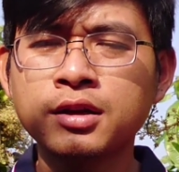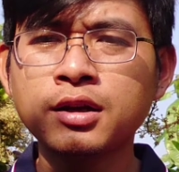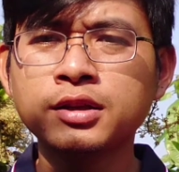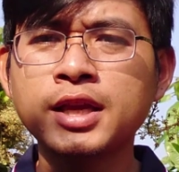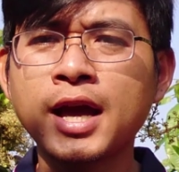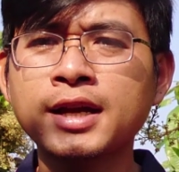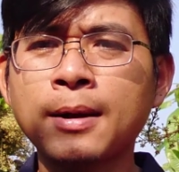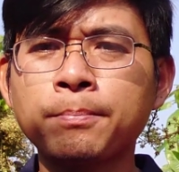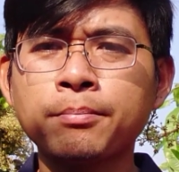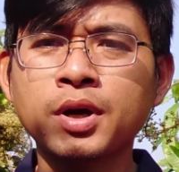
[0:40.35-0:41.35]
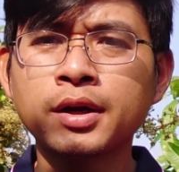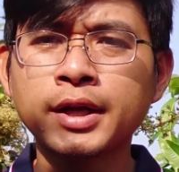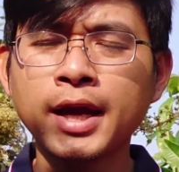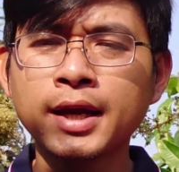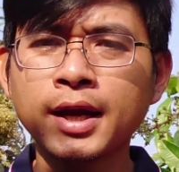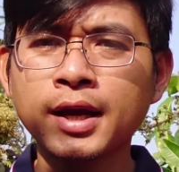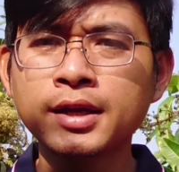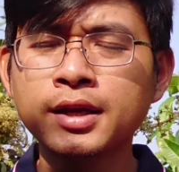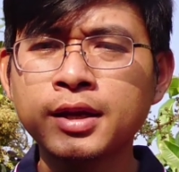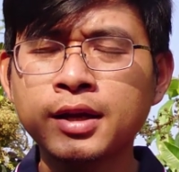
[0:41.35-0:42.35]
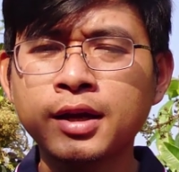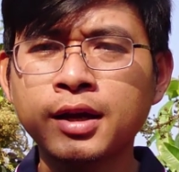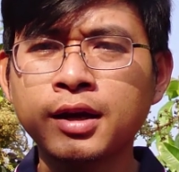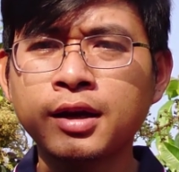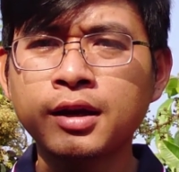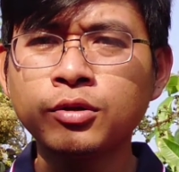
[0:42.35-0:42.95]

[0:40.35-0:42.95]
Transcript: rất dễ gặp bởi các cái à,